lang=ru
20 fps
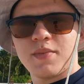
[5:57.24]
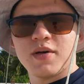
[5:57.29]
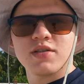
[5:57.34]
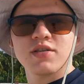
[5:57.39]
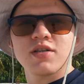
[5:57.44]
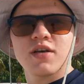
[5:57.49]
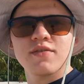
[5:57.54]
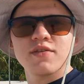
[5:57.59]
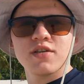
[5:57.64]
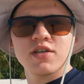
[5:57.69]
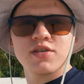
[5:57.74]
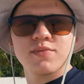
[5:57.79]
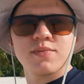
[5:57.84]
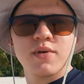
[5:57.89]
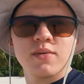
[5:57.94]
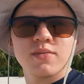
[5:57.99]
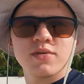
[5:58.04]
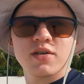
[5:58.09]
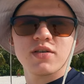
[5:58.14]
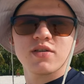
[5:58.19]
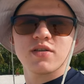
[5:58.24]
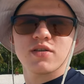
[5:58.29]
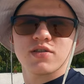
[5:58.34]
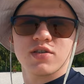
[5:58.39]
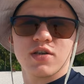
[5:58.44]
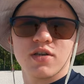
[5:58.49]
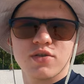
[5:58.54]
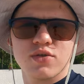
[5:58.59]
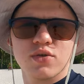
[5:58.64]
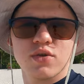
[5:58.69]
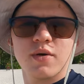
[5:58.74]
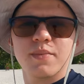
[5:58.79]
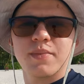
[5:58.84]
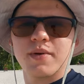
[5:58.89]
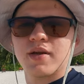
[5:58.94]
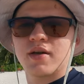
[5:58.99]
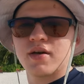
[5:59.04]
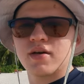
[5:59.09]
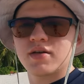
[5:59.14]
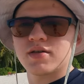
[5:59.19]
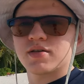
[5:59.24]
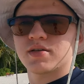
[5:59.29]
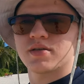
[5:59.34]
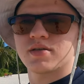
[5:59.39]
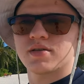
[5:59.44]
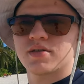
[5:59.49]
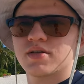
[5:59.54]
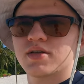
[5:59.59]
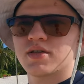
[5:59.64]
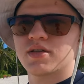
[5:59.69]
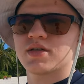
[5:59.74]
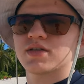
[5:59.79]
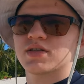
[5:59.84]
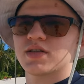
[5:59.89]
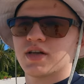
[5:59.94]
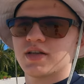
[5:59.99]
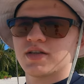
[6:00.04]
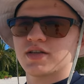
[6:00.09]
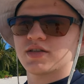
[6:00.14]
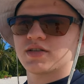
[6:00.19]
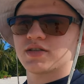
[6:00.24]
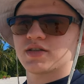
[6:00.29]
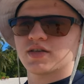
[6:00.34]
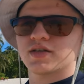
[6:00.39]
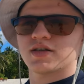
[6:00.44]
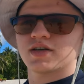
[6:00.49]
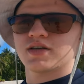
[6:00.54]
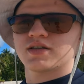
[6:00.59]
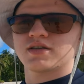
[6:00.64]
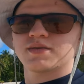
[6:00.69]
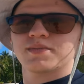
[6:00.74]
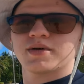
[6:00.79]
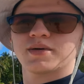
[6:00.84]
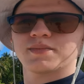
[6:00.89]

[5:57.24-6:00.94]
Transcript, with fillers: Поставьте себе обязательно цель сюда приехать и насладиться этим